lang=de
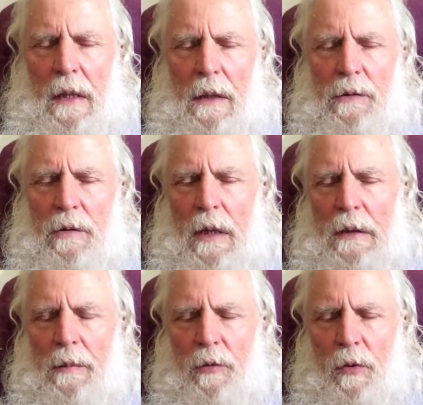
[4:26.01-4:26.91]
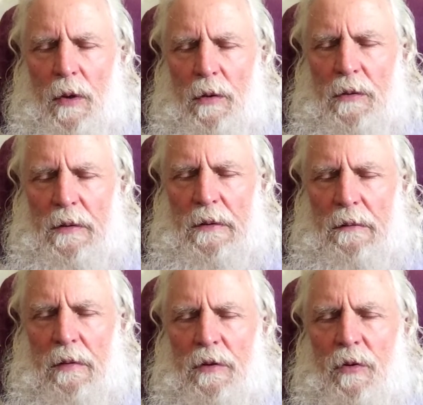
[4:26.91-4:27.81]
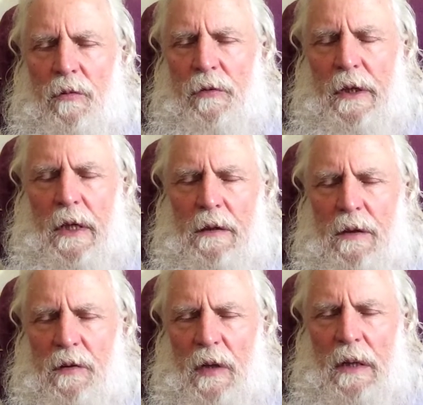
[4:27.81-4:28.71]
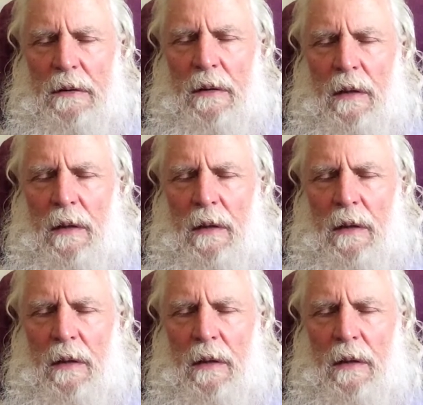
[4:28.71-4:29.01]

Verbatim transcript: also nach dem Tod aus ist. Was sollen wir gegen die sagen?